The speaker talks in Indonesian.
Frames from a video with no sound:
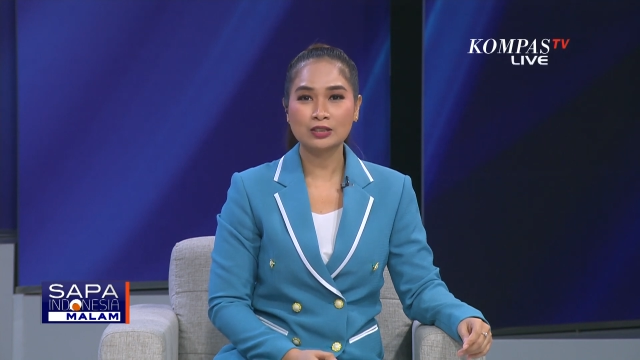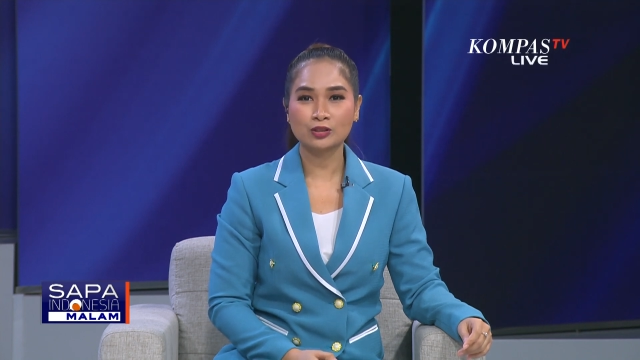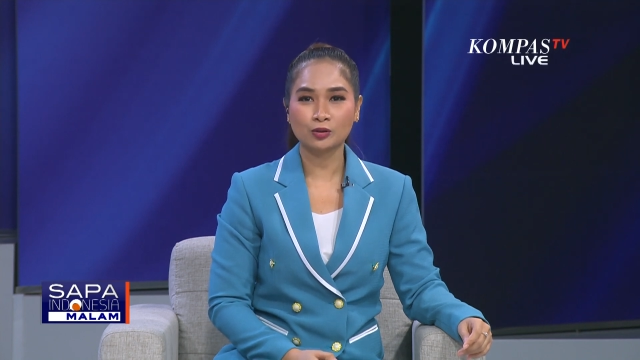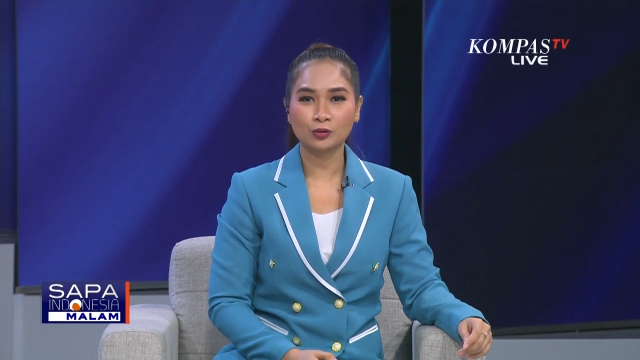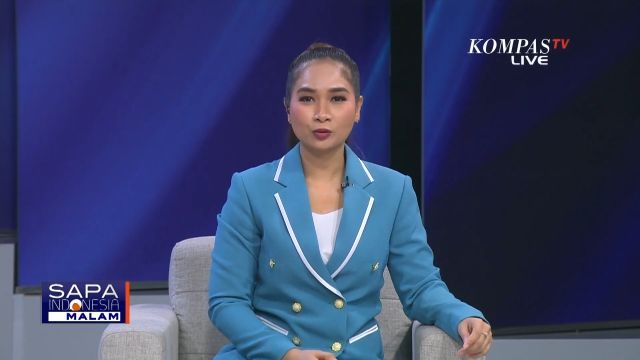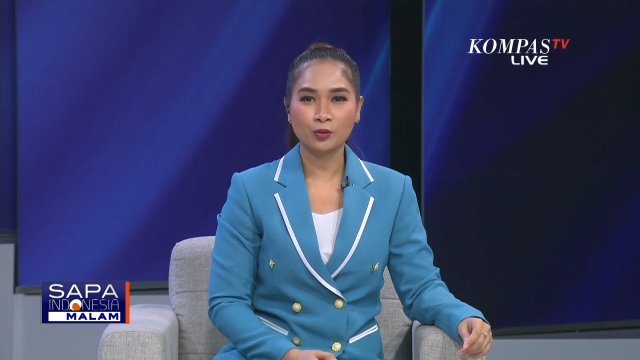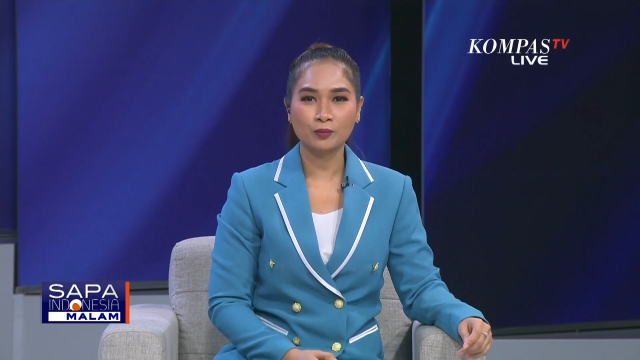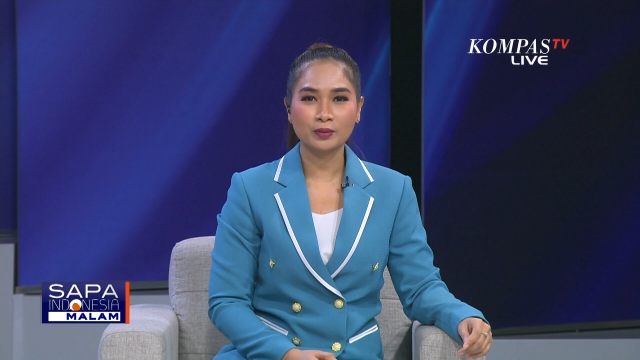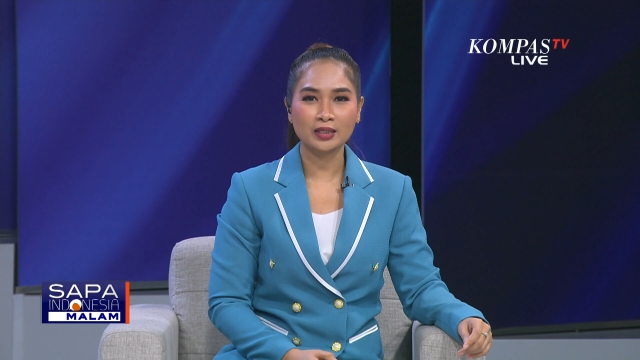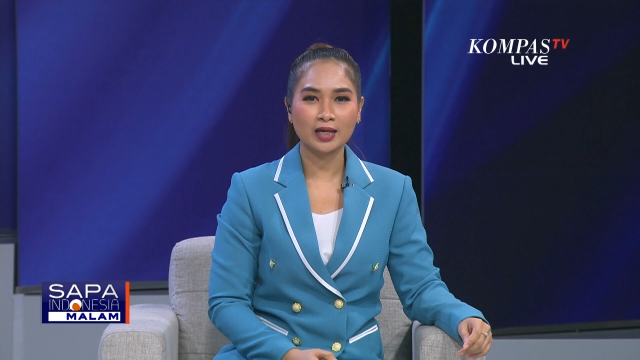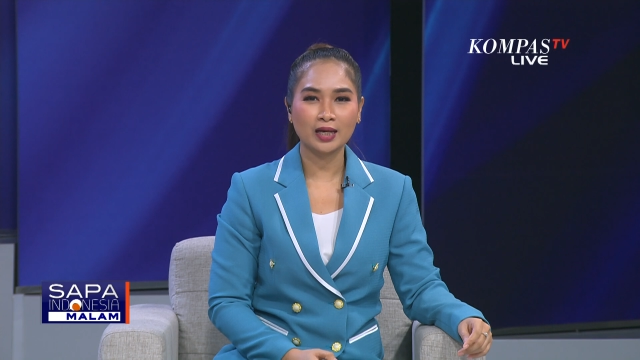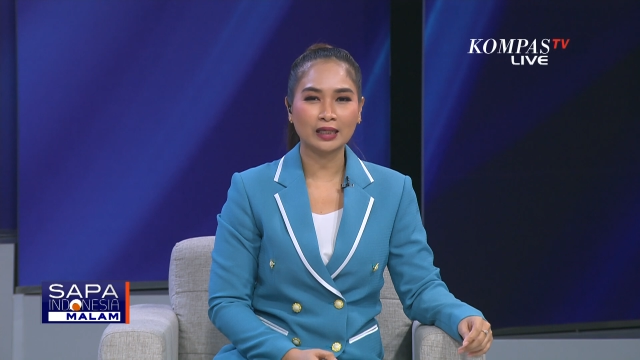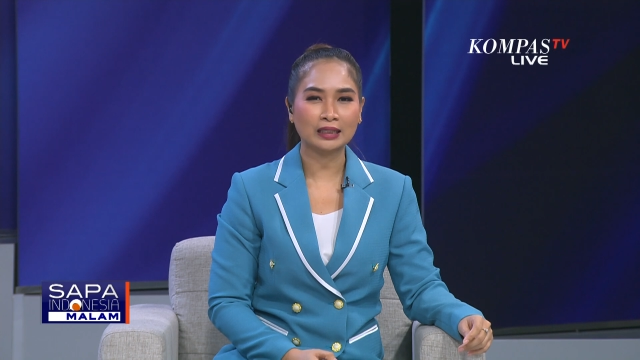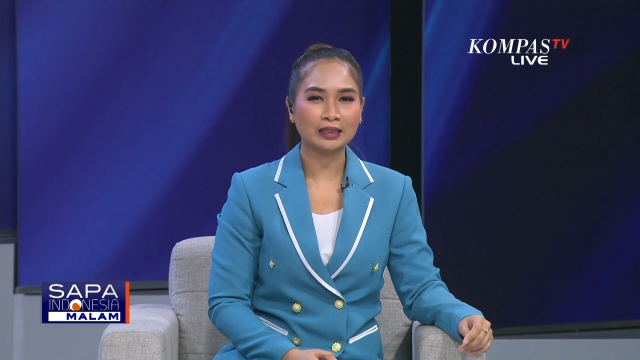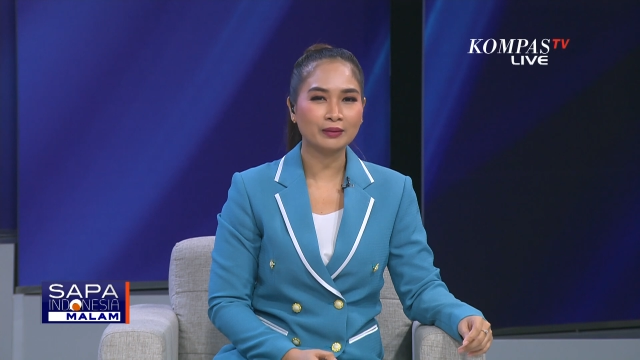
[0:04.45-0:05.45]

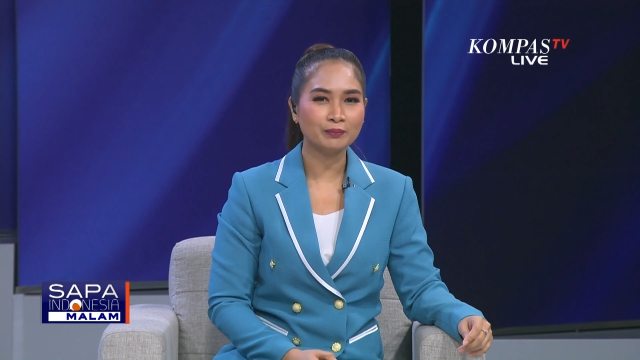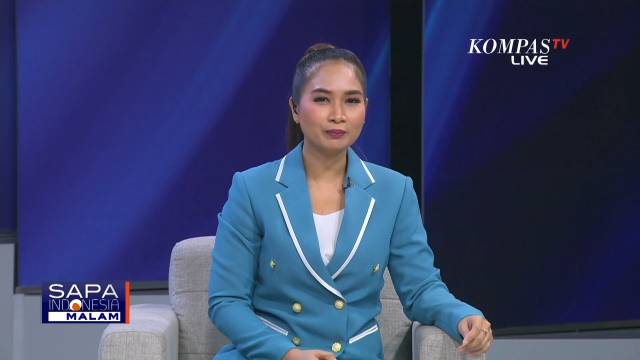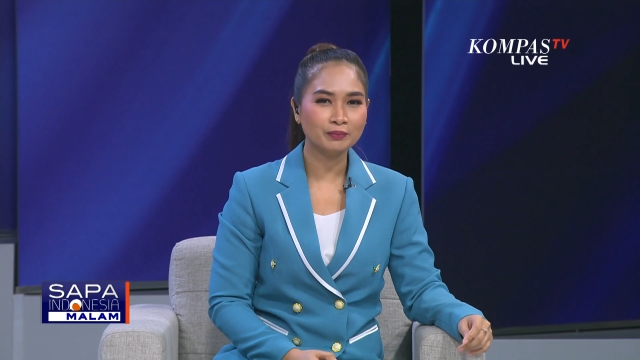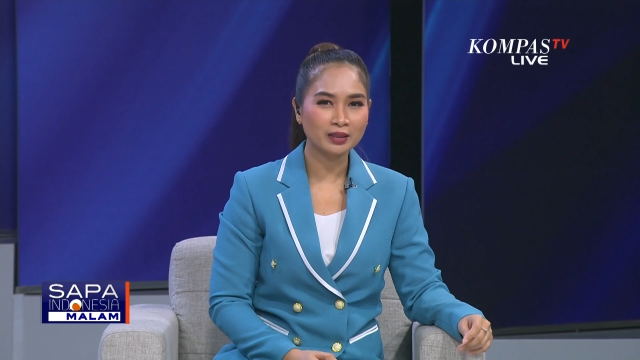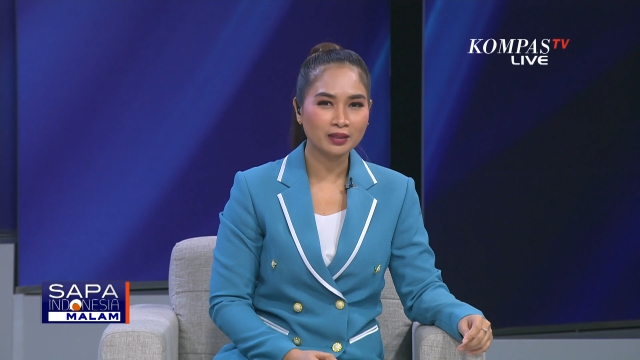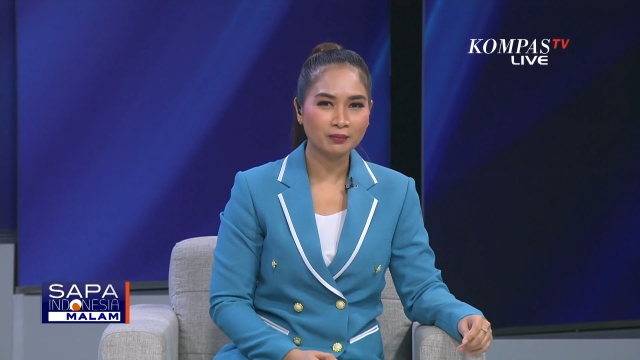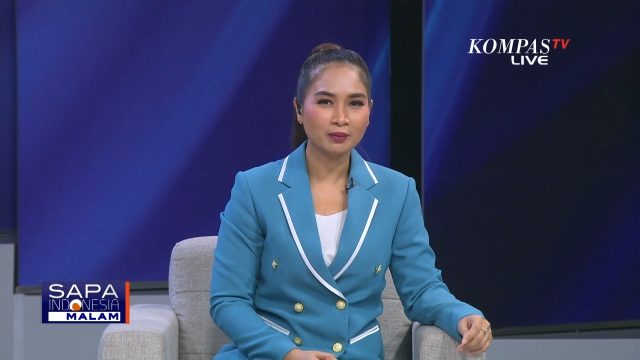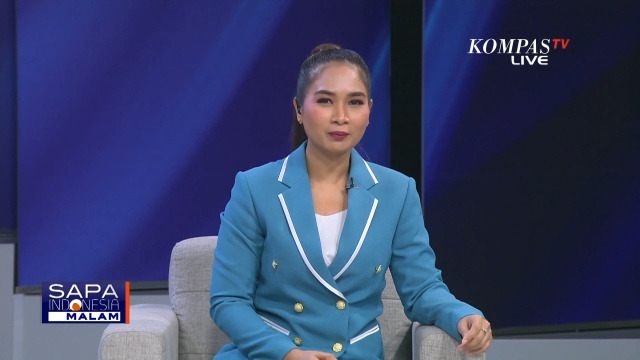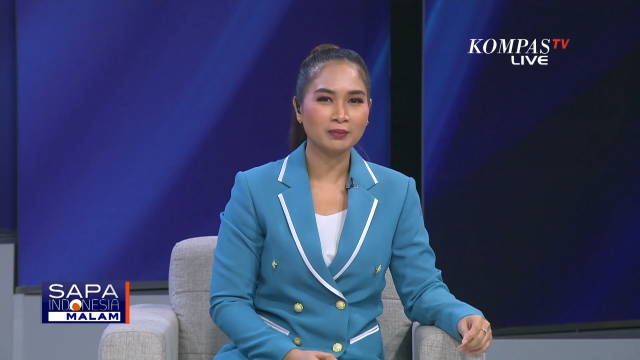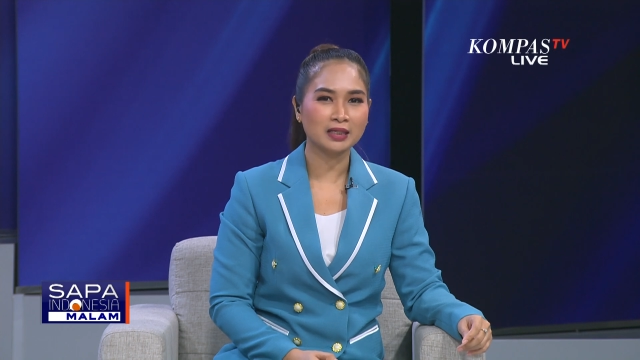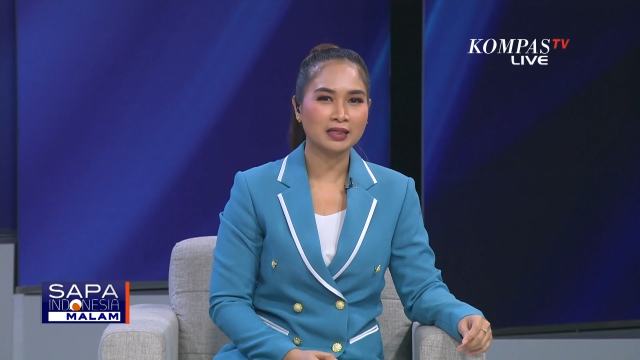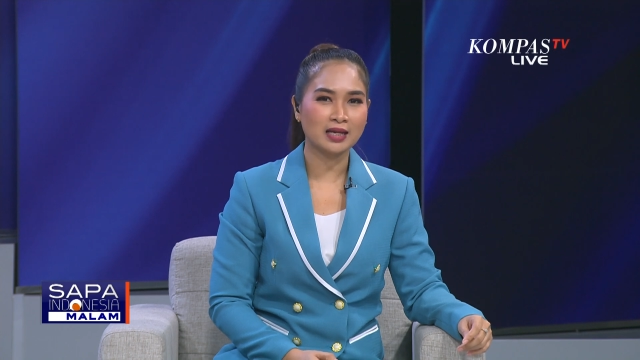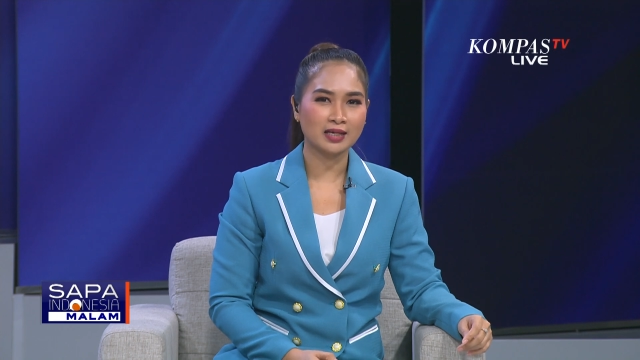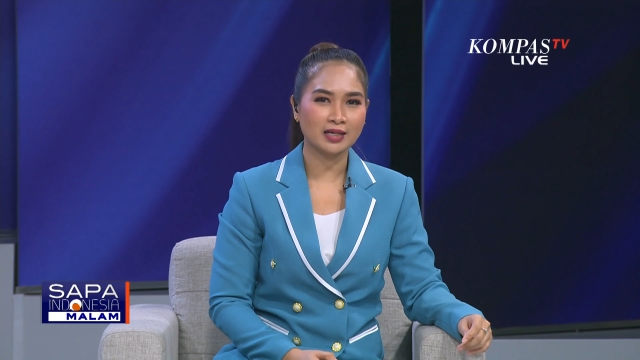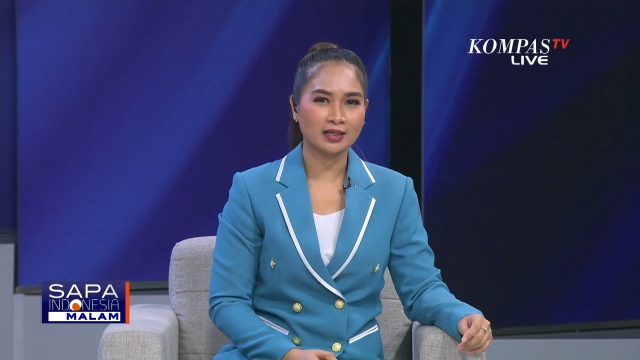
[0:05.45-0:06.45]
gastronomi yang lebih
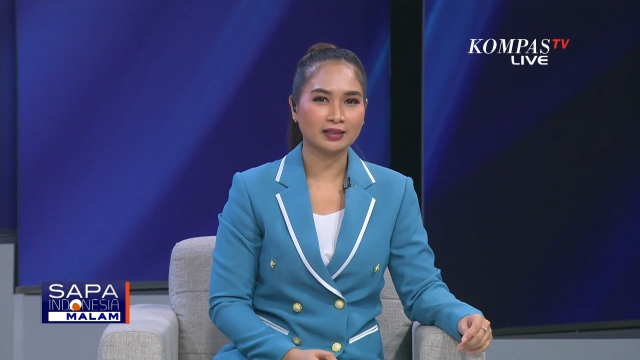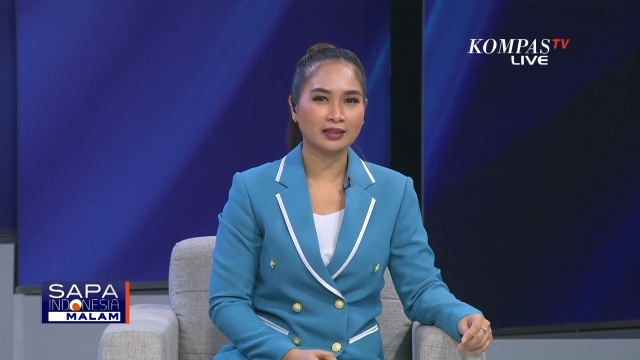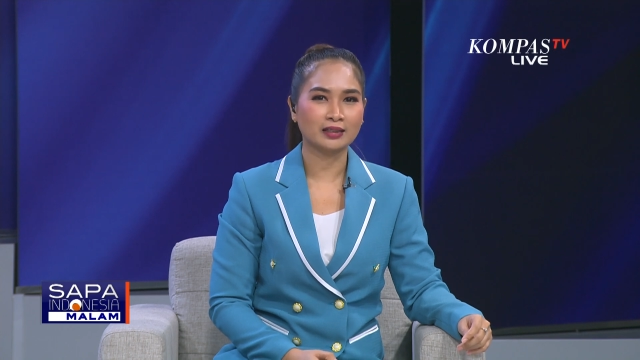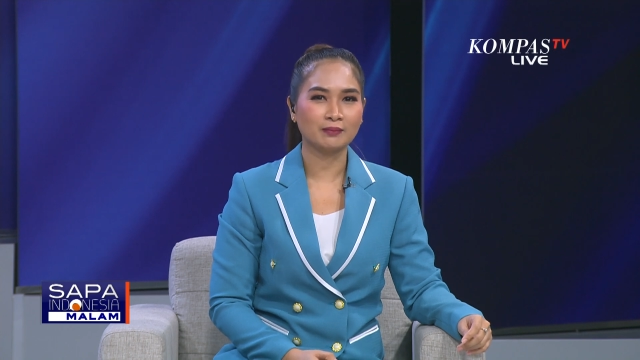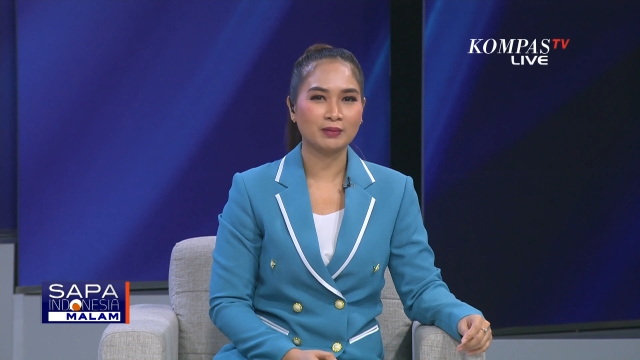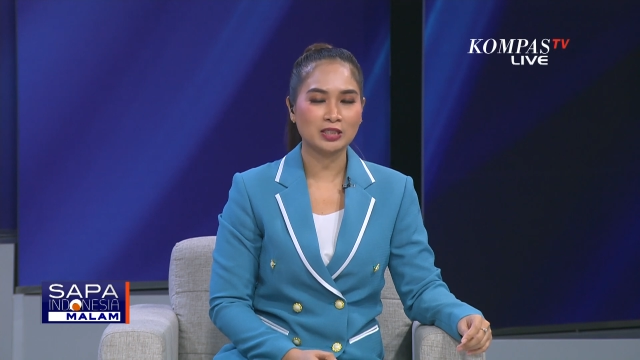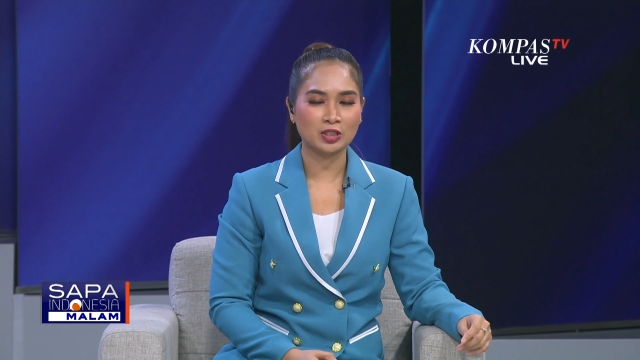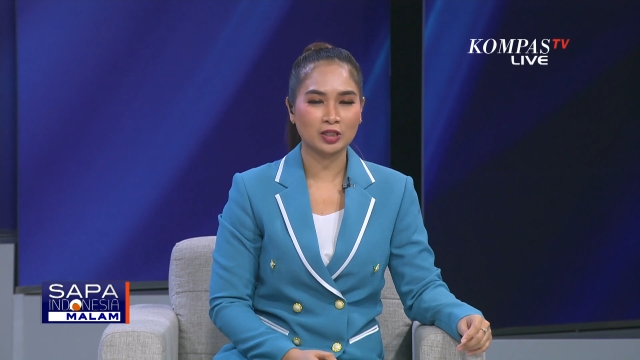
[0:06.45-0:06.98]
memberdayakan